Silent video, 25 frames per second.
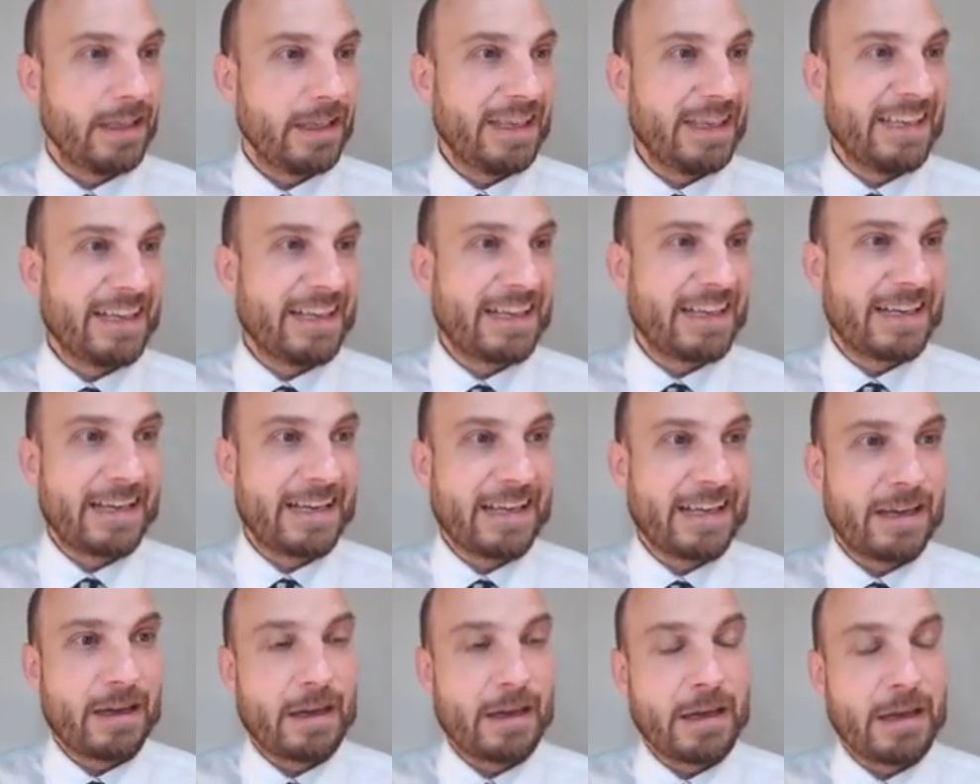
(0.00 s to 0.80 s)
y
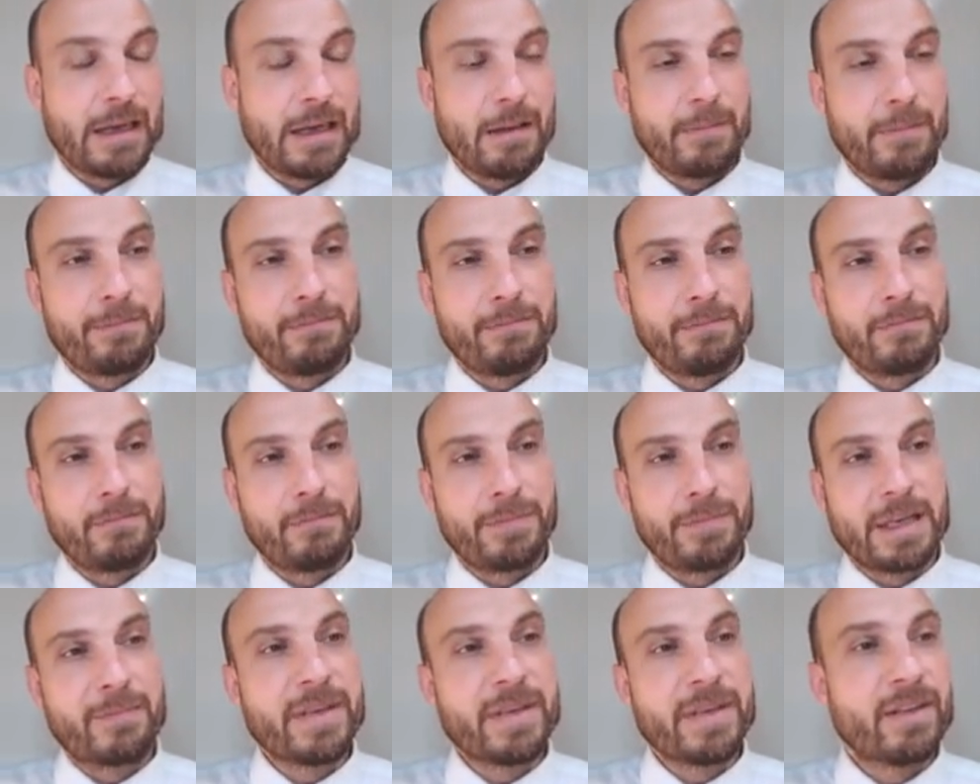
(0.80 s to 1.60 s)
que
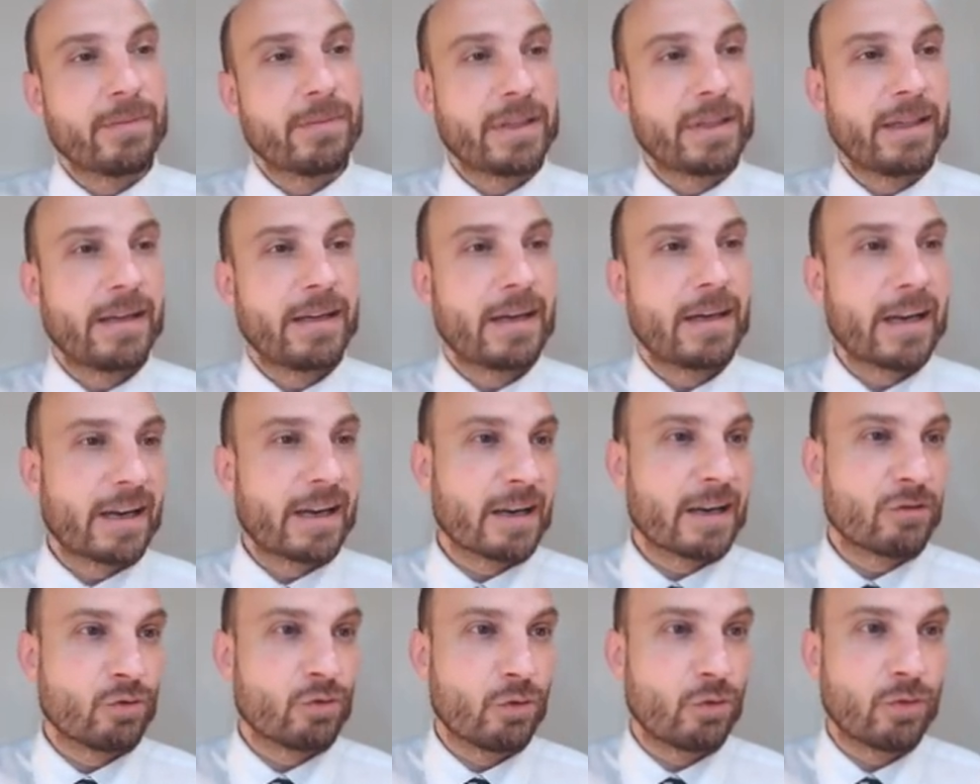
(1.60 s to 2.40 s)
permite obtener la
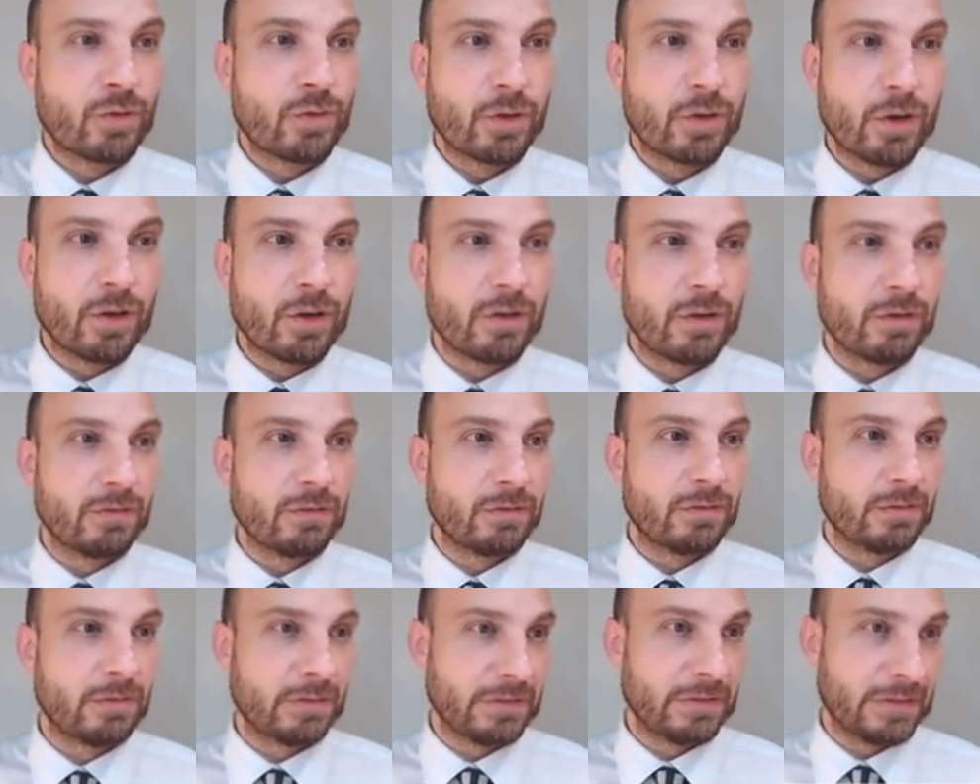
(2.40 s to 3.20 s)

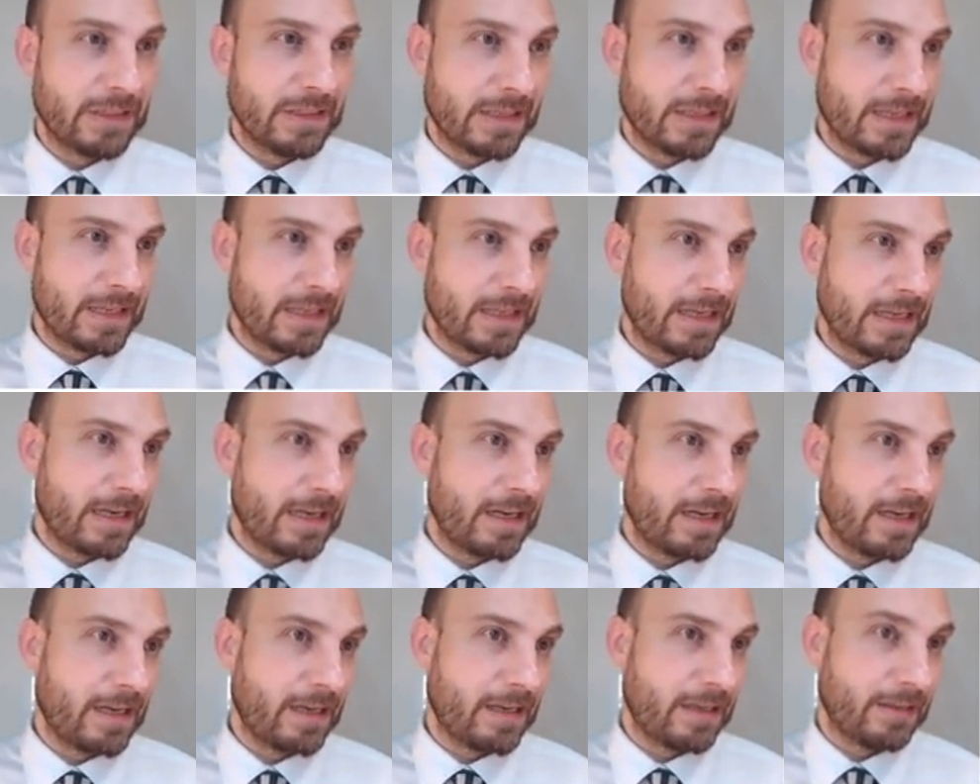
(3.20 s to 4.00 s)
resolución de
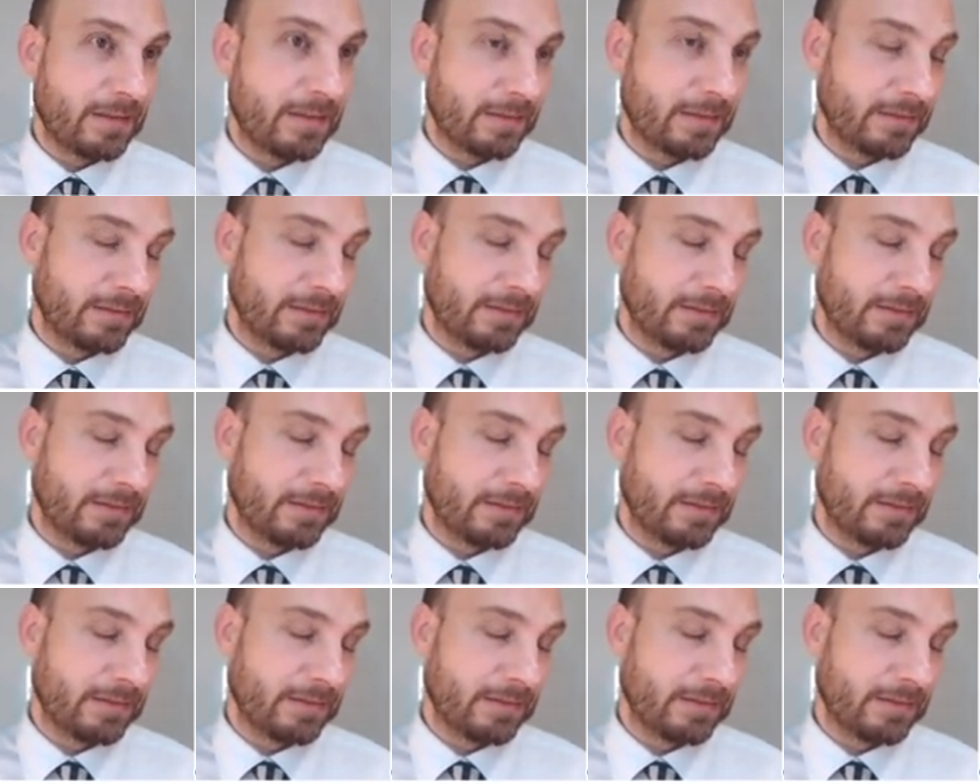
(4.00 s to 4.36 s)
la,